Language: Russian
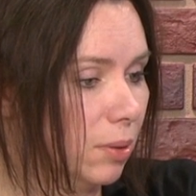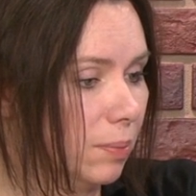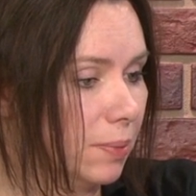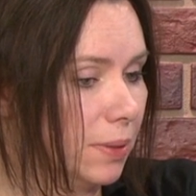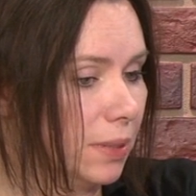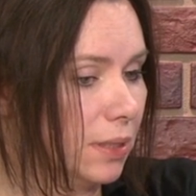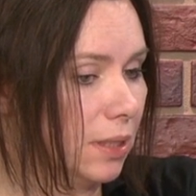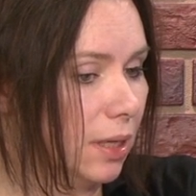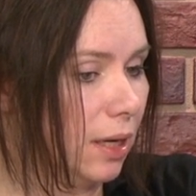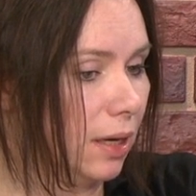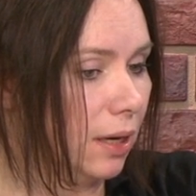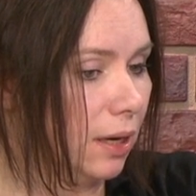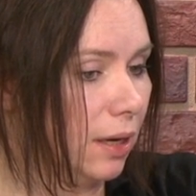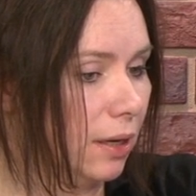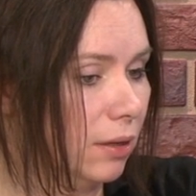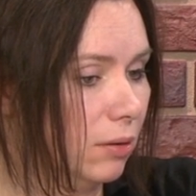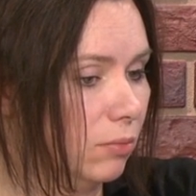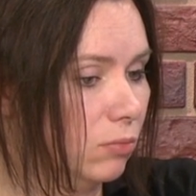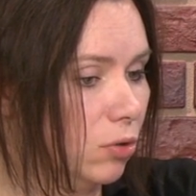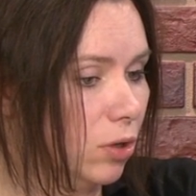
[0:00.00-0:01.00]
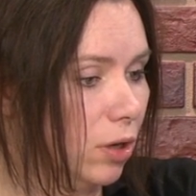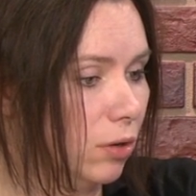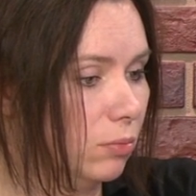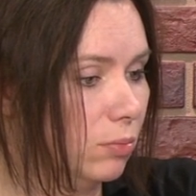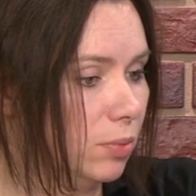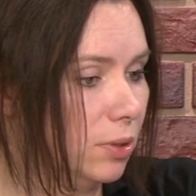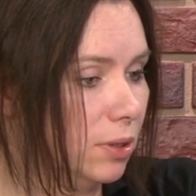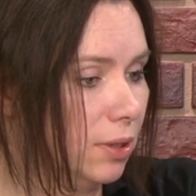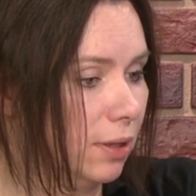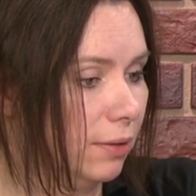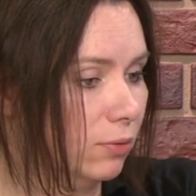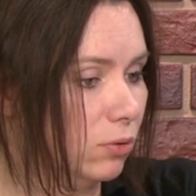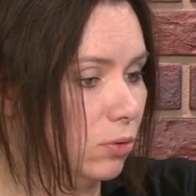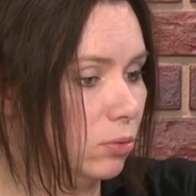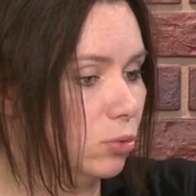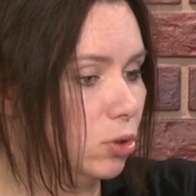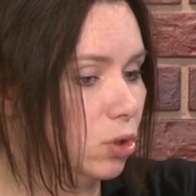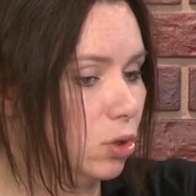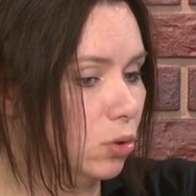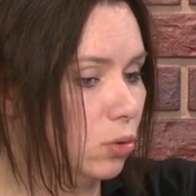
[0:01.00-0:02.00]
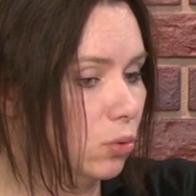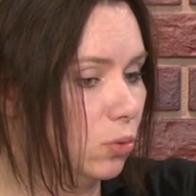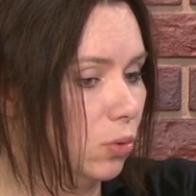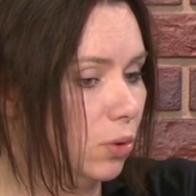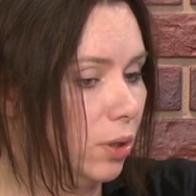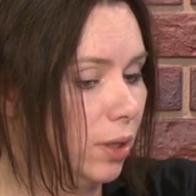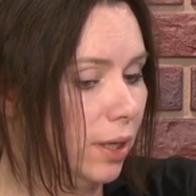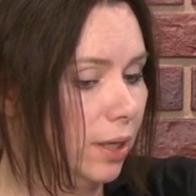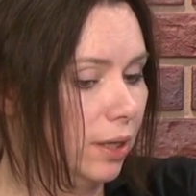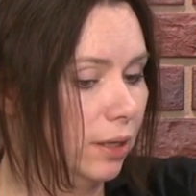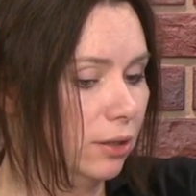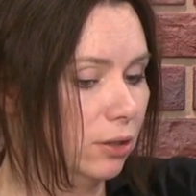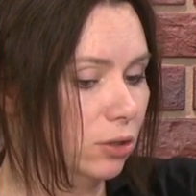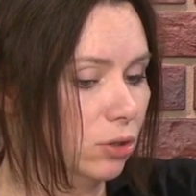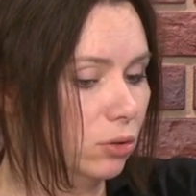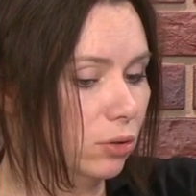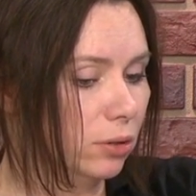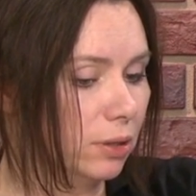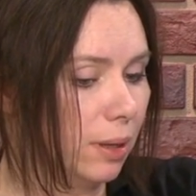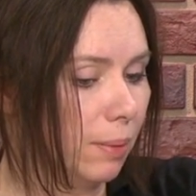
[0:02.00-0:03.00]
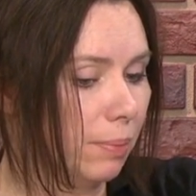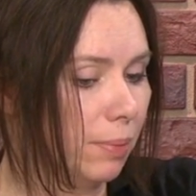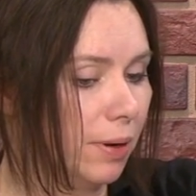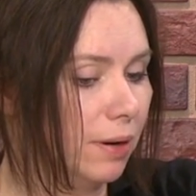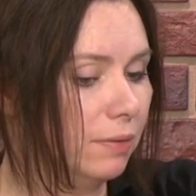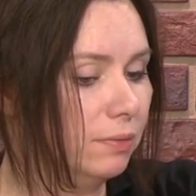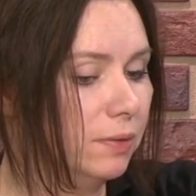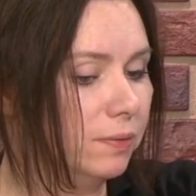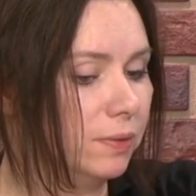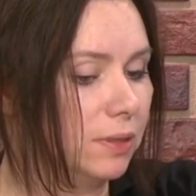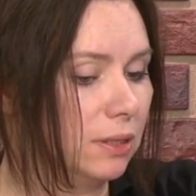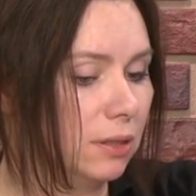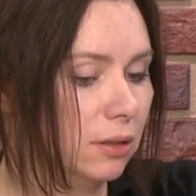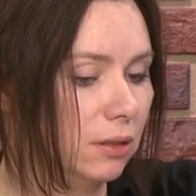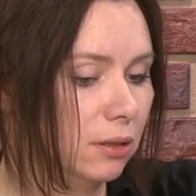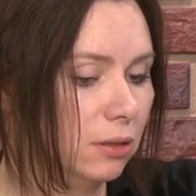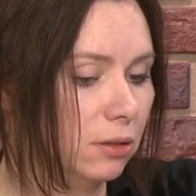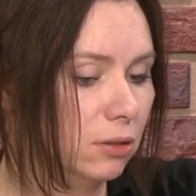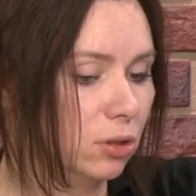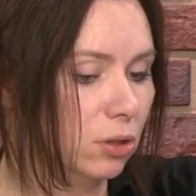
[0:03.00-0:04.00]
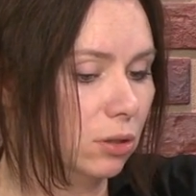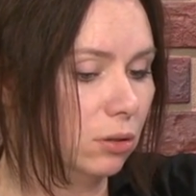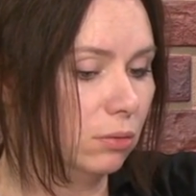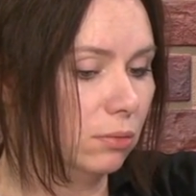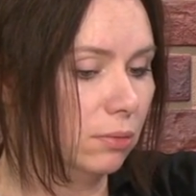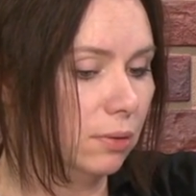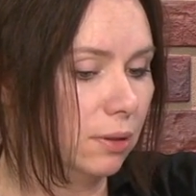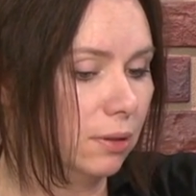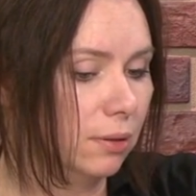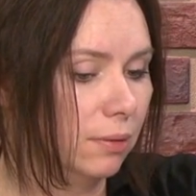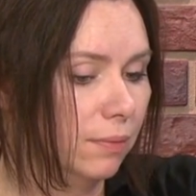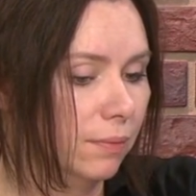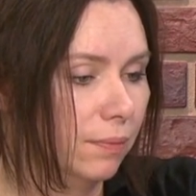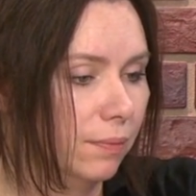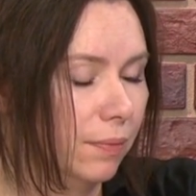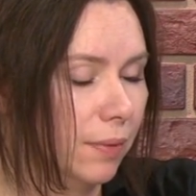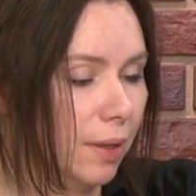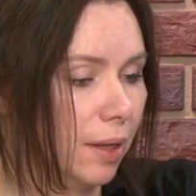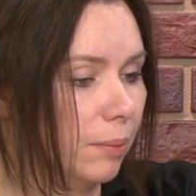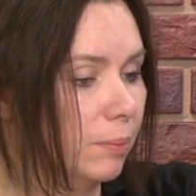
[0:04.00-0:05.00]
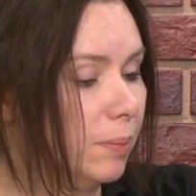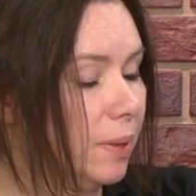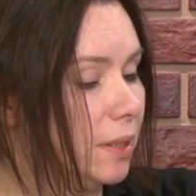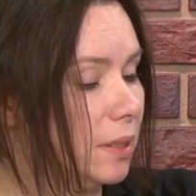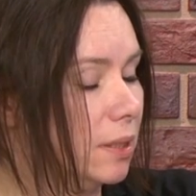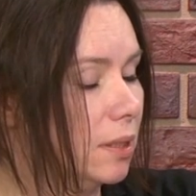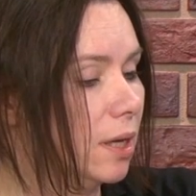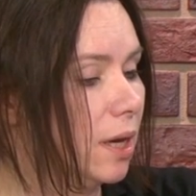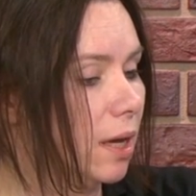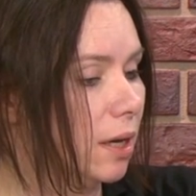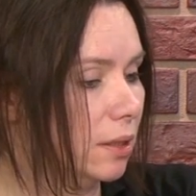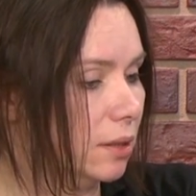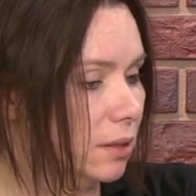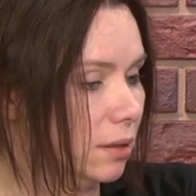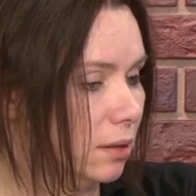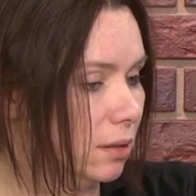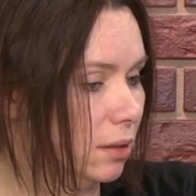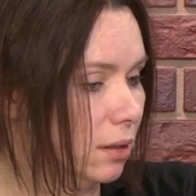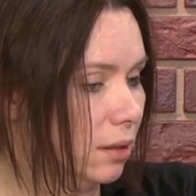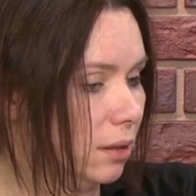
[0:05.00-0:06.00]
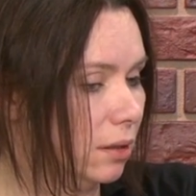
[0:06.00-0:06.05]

мне писали, они меня убедили в том, что не стоит оправдываться и не стоит объяснять это.